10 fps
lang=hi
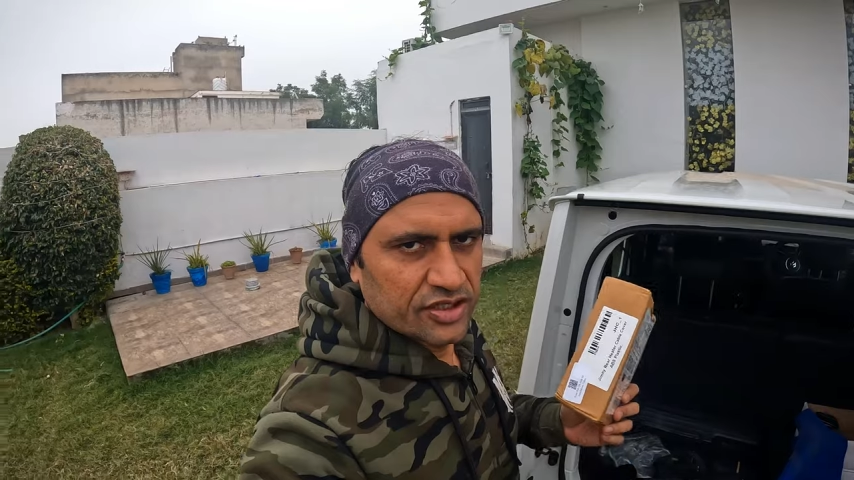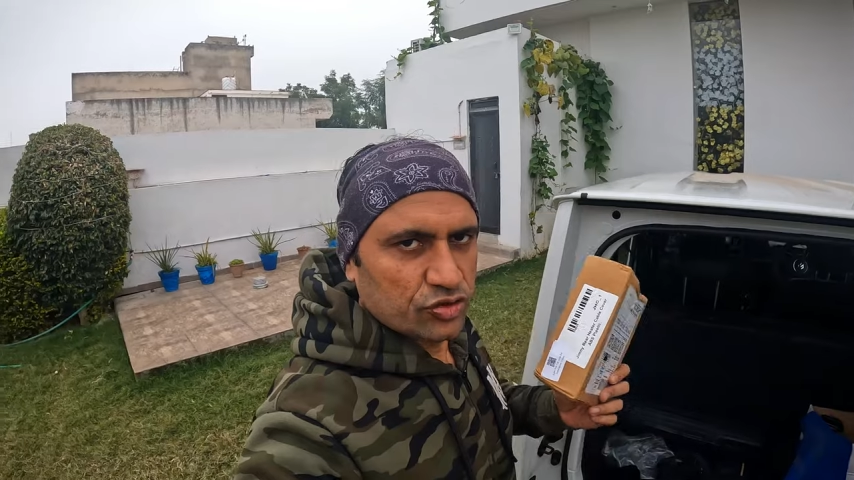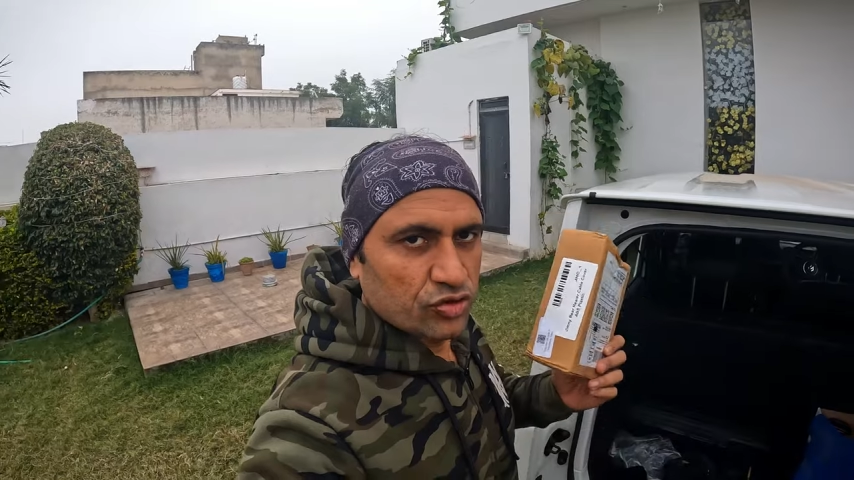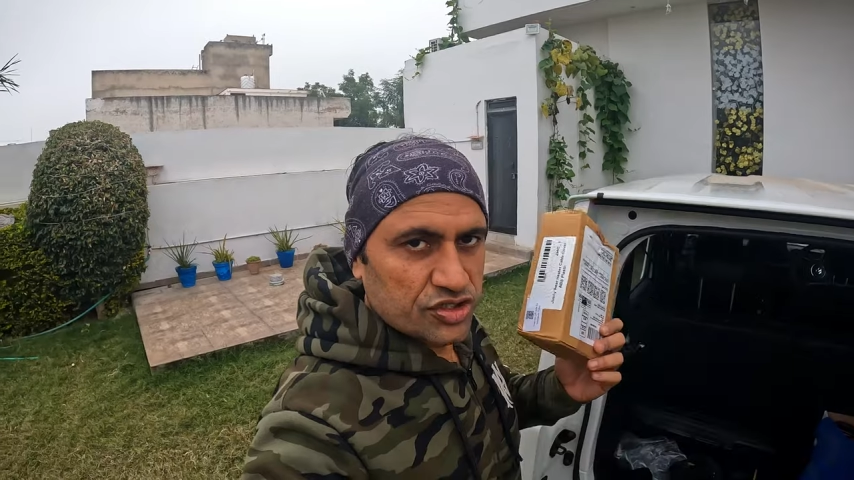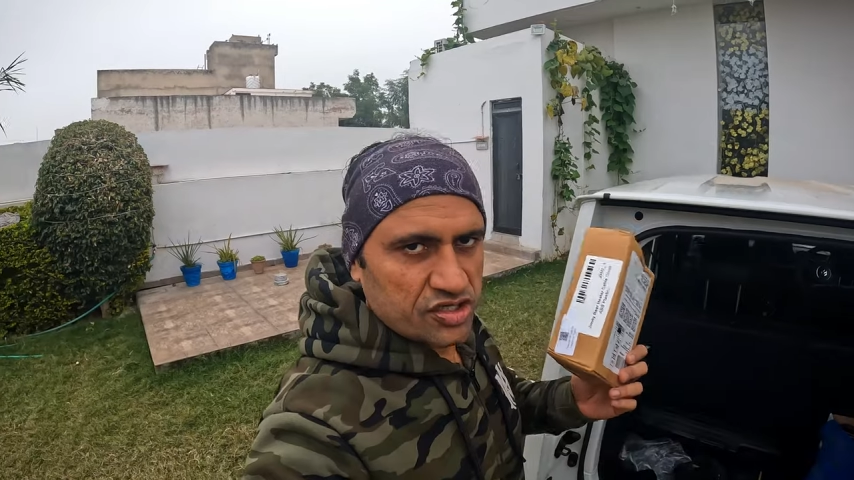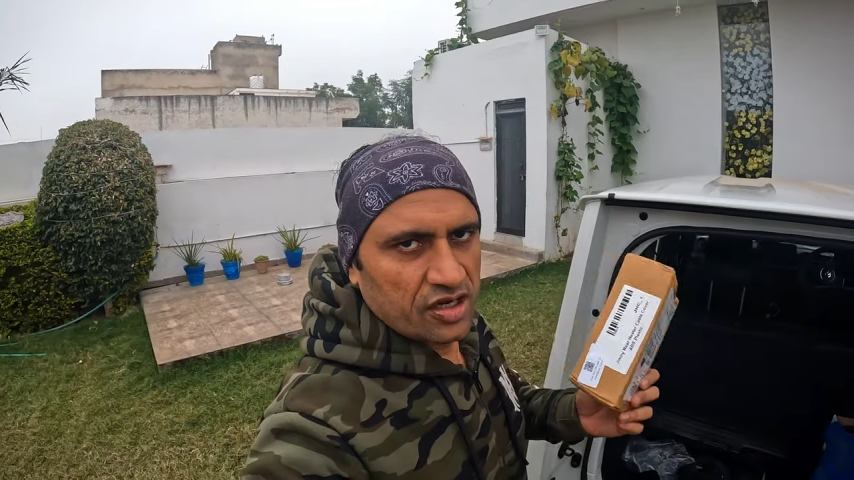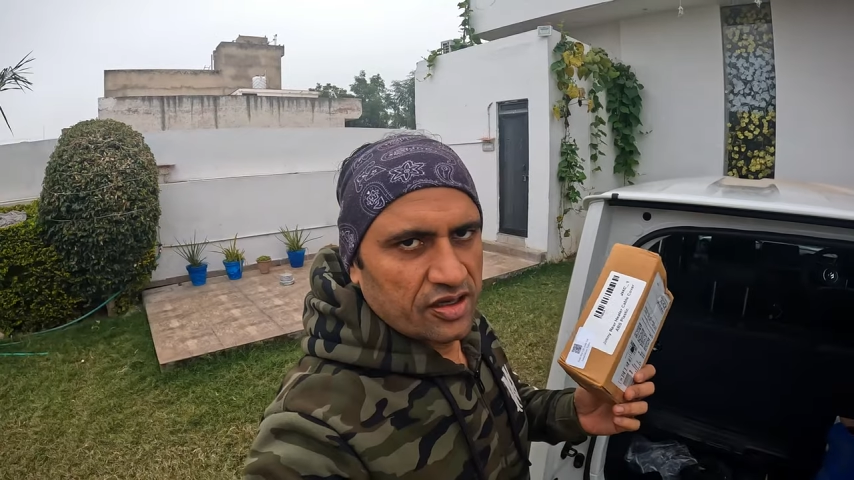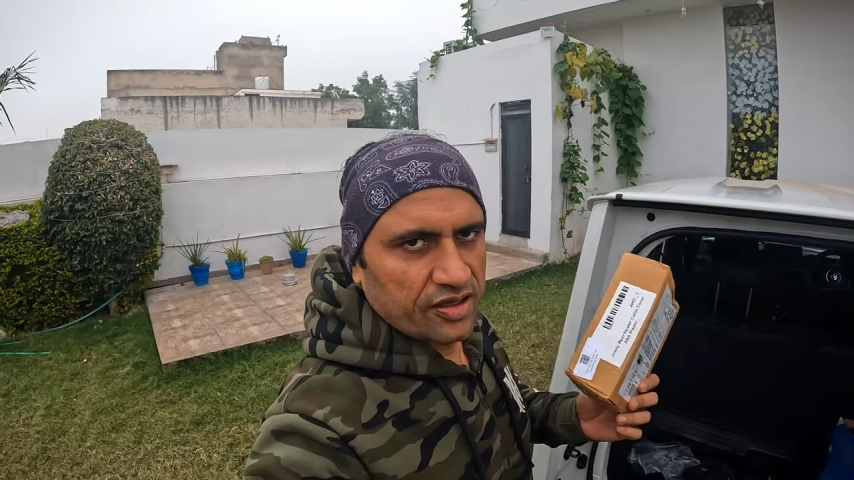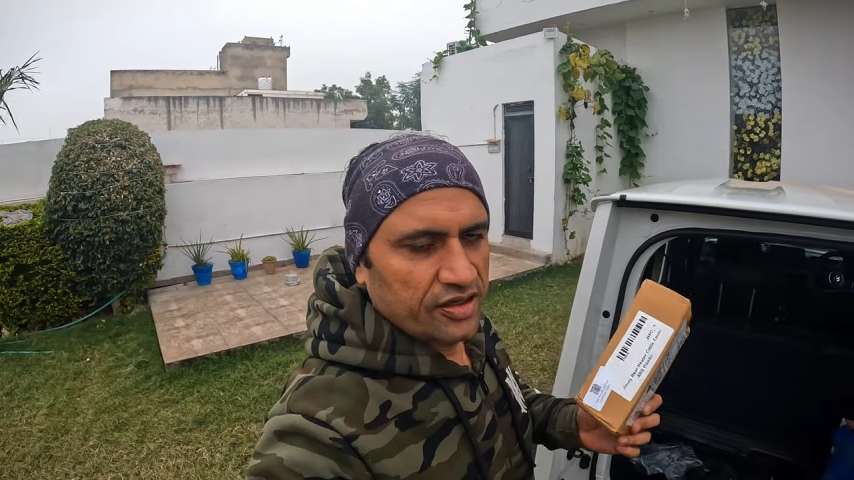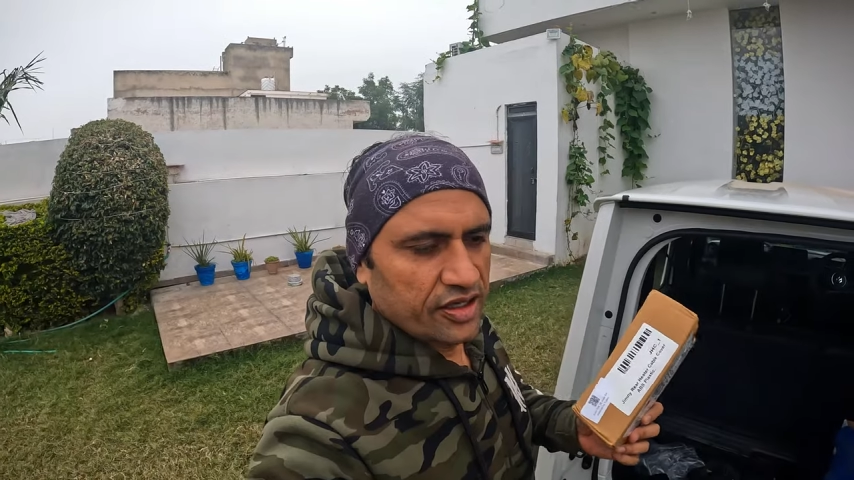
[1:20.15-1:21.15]
इसको इंस्टॉल
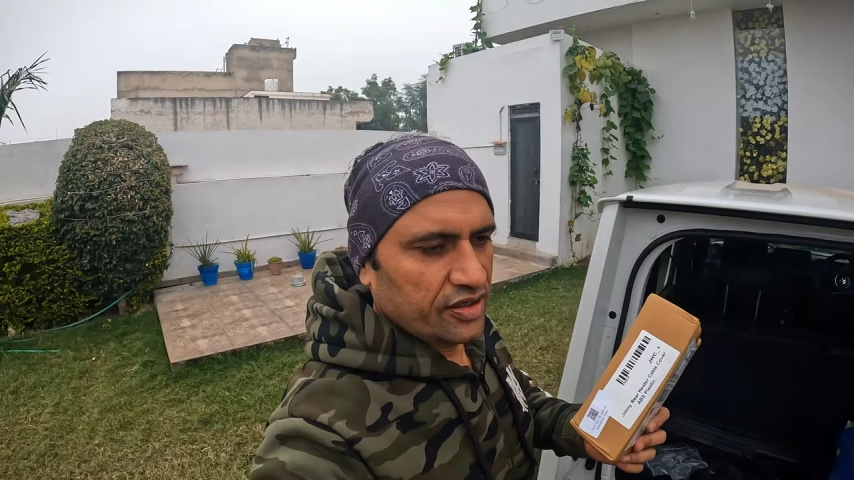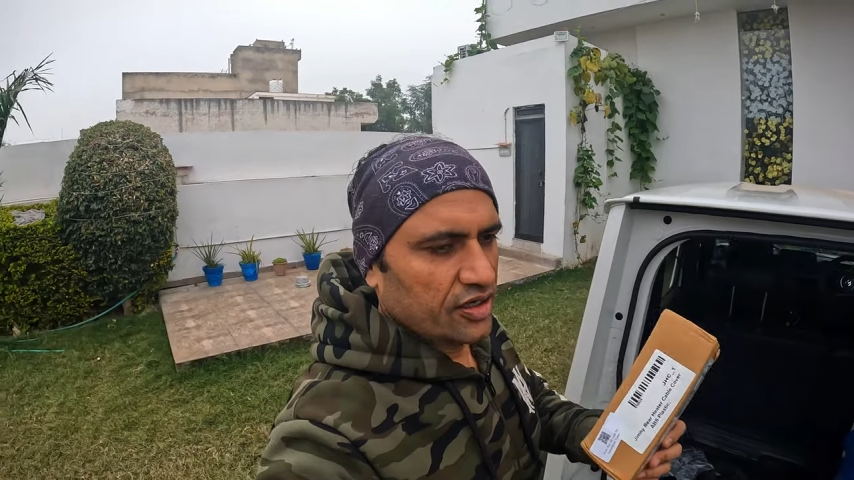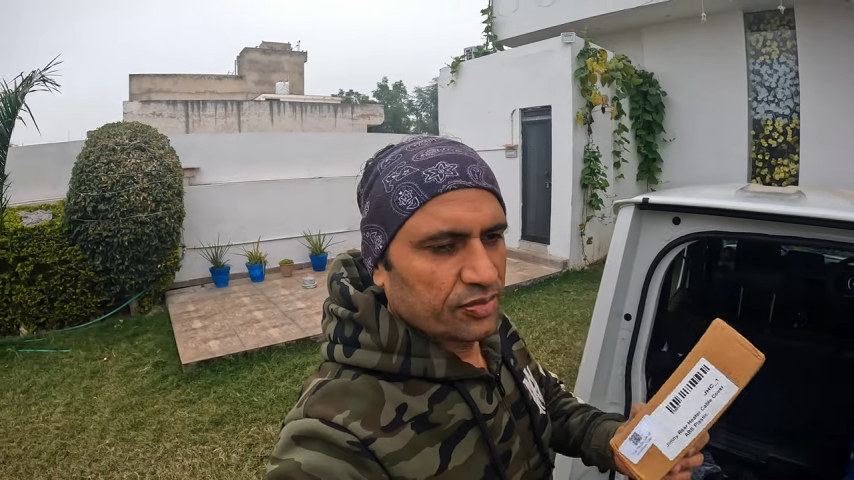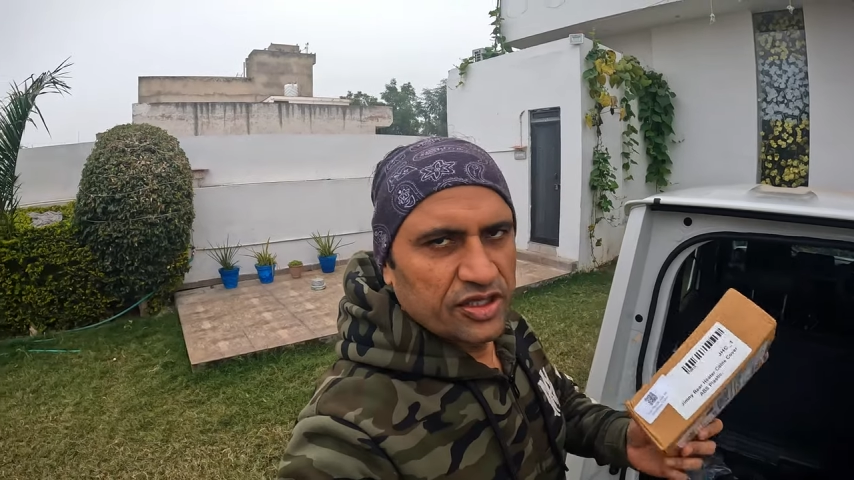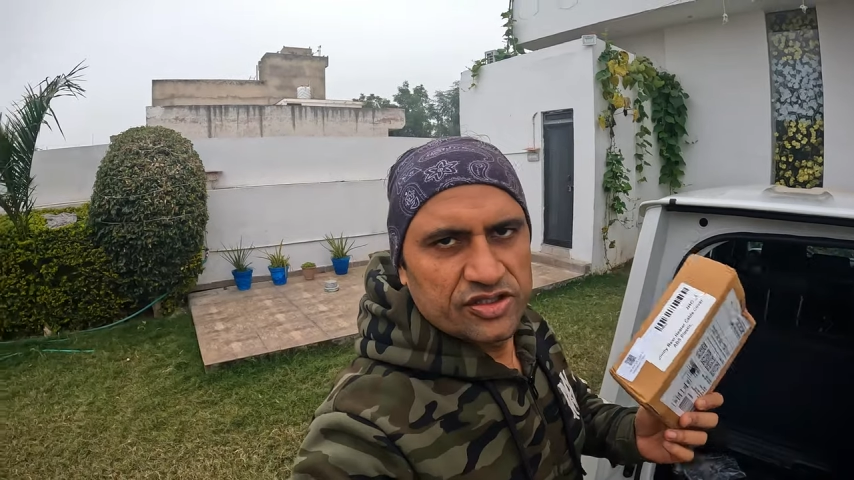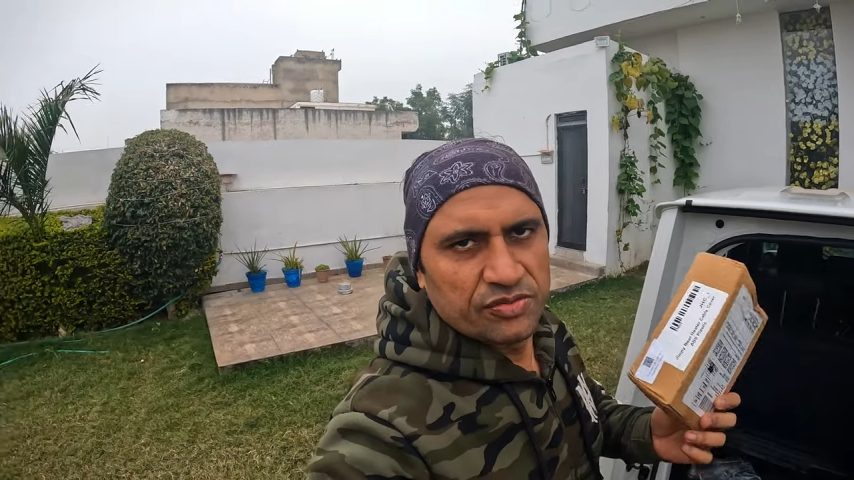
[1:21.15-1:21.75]
करेंगे अपनी